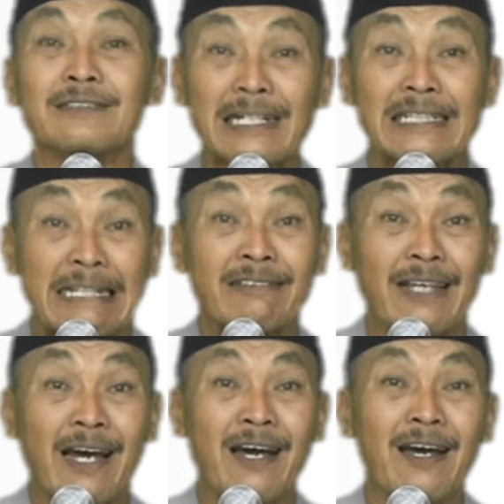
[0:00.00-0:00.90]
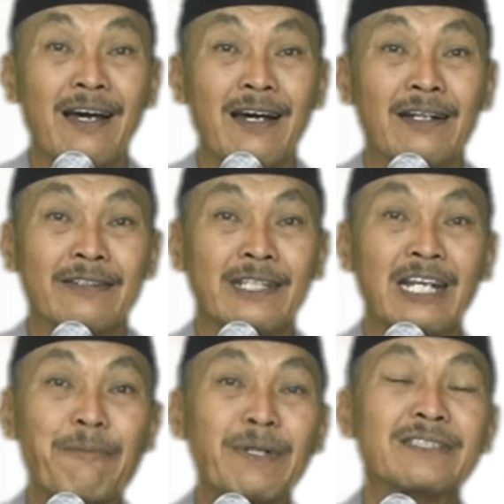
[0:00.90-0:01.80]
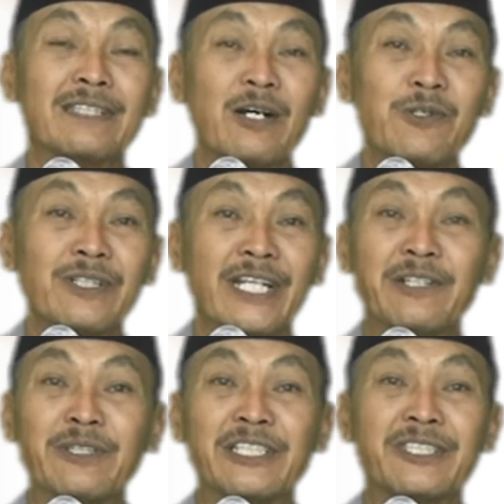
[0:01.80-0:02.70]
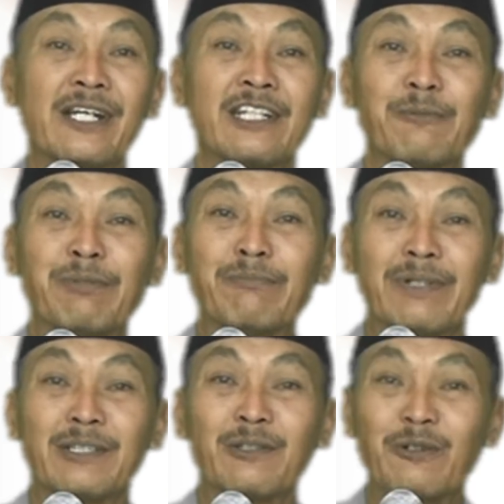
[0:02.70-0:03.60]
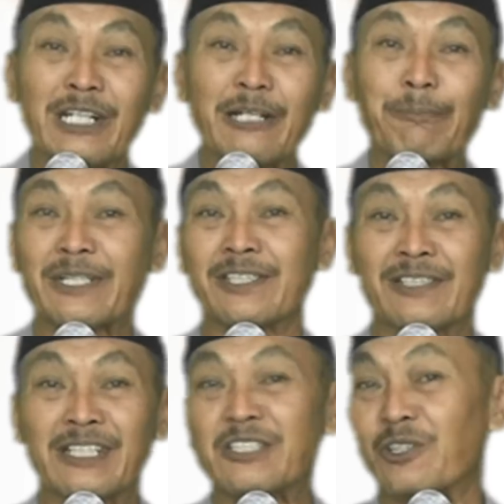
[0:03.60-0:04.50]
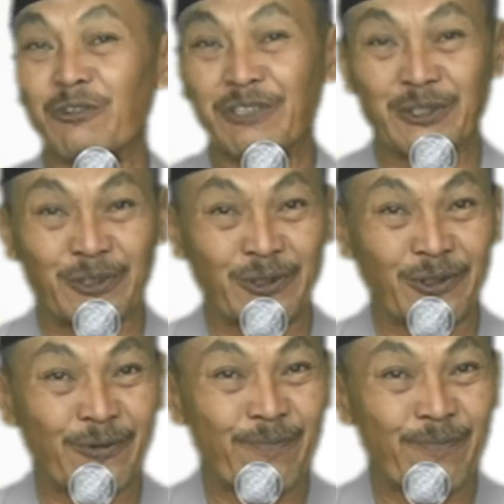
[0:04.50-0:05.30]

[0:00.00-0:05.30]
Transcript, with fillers: Ternyata 8 tahun Indonesia dipimpin oleh Presiden Joko Widodo.